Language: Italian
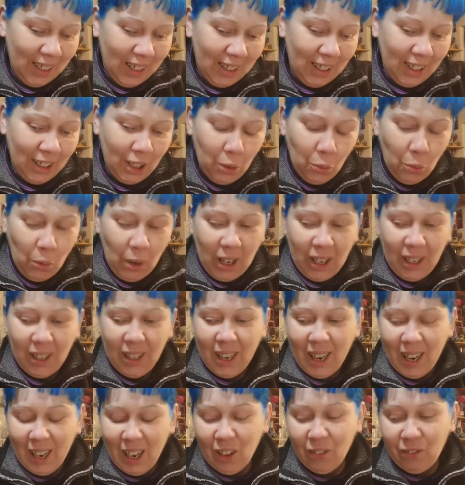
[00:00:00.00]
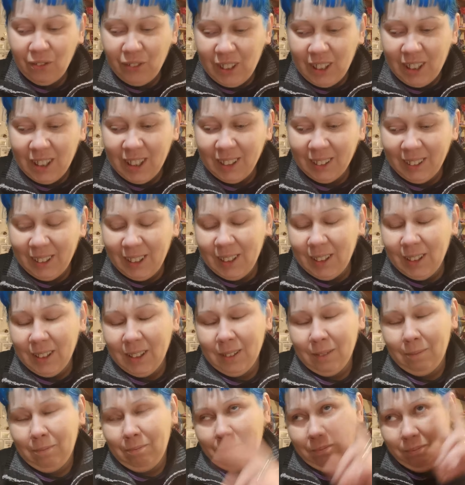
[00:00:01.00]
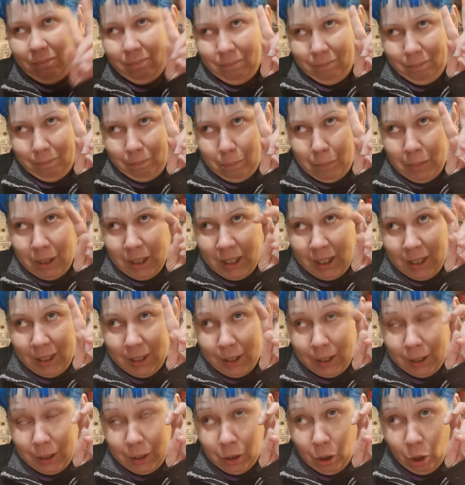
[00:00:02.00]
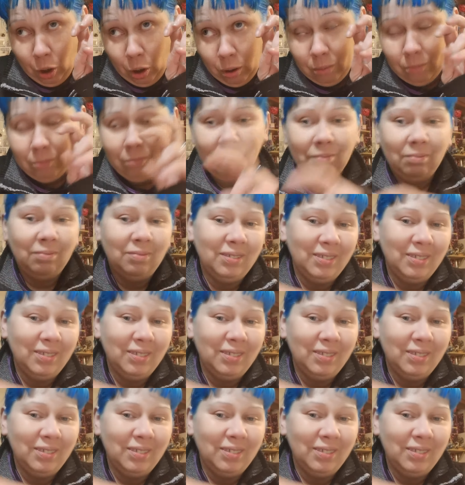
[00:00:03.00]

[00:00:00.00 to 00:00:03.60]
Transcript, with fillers: Li Wei è la figlia del ministro